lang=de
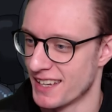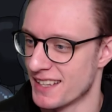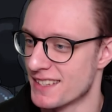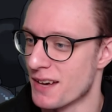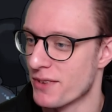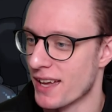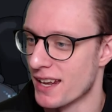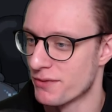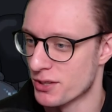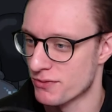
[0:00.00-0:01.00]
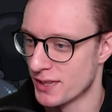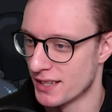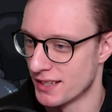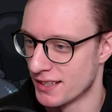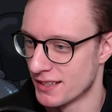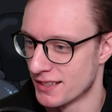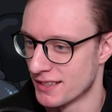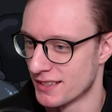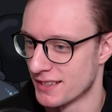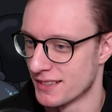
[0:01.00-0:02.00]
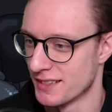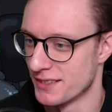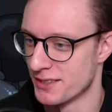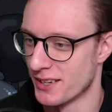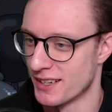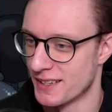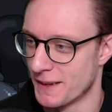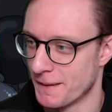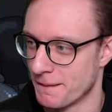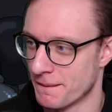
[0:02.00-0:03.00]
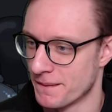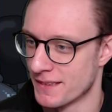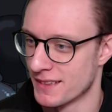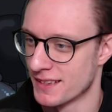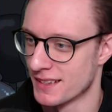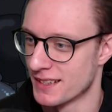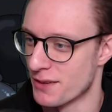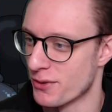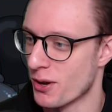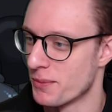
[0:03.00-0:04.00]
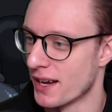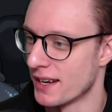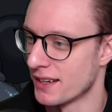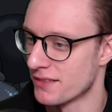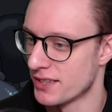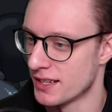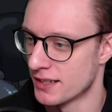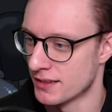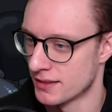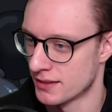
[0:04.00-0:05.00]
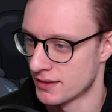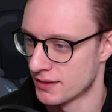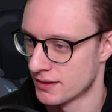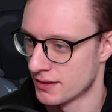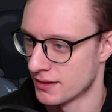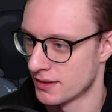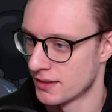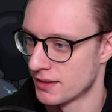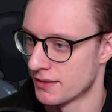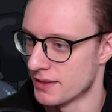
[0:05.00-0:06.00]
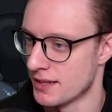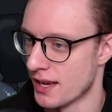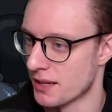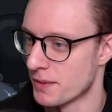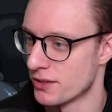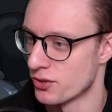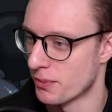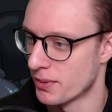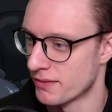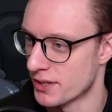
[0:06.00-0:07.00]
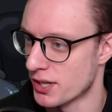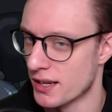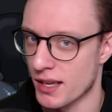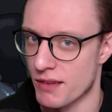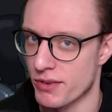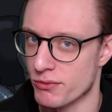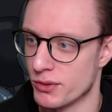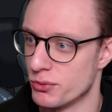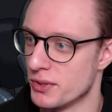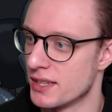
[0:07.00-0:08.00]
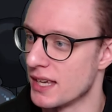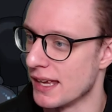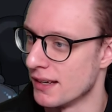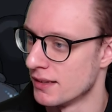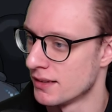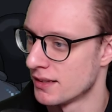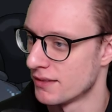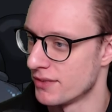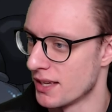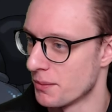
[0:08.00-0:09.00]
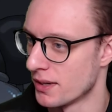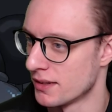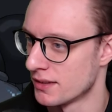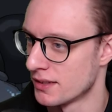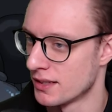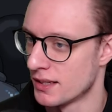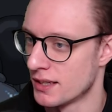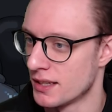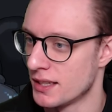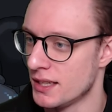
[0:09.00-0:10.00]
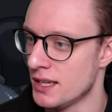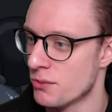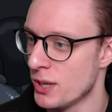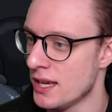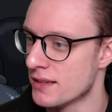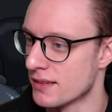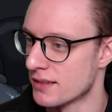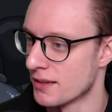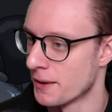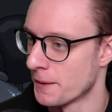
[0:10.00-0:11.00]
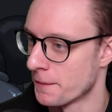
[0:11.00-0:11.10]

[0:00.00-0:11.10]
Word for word: Jetzt darf er gerne verschwinden. So. Dafür kommt der andere wieder. Das ist ja eigentlich mein Job? Wahrscheinlich einfach nur durchgehen. Wie immer. Iris!